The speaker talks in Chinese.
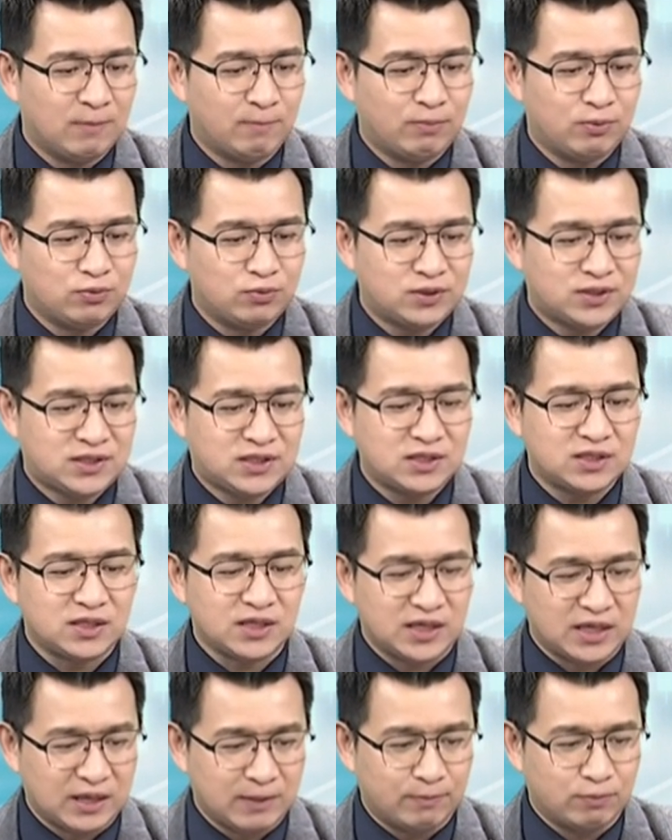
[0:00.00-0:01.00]
不是
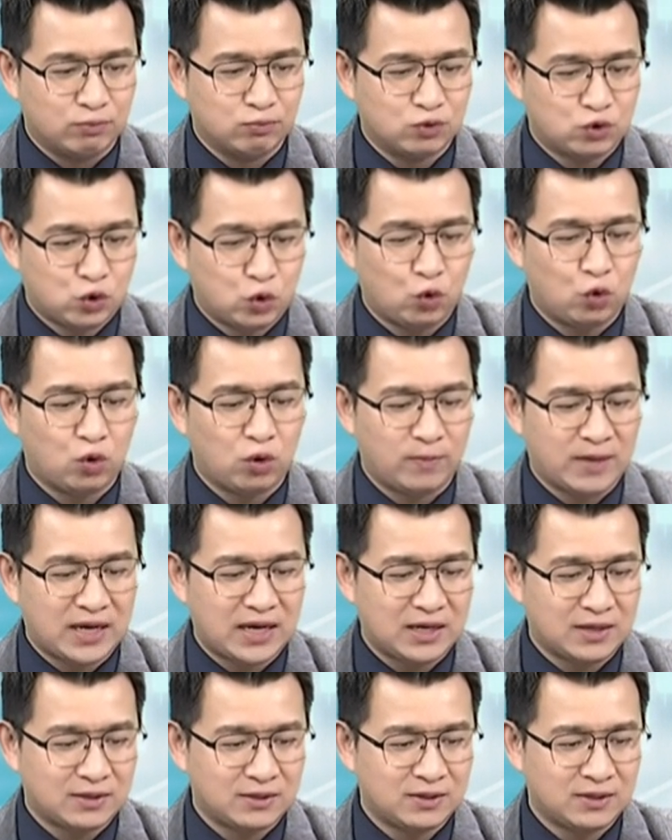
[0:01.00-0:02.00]
也不错
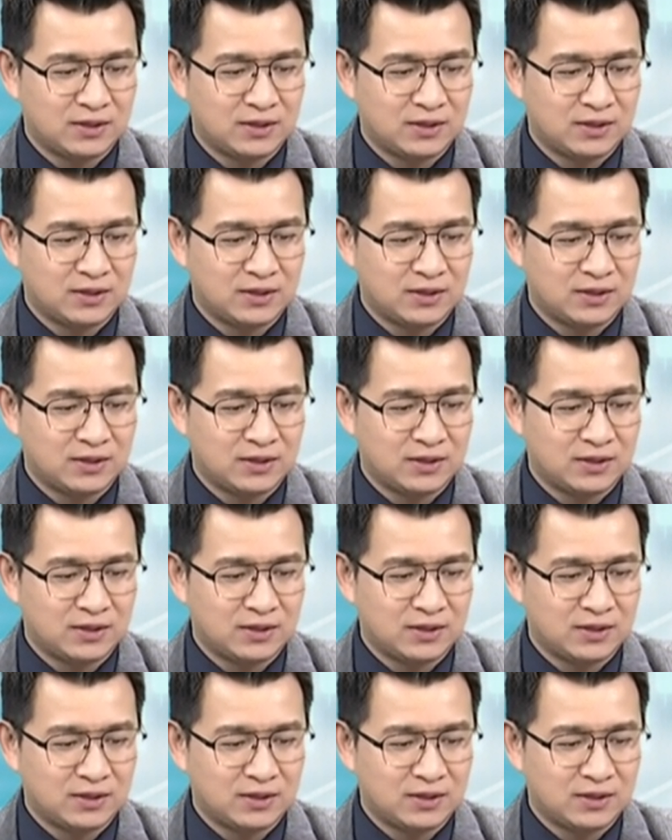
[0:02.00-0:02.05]
吗？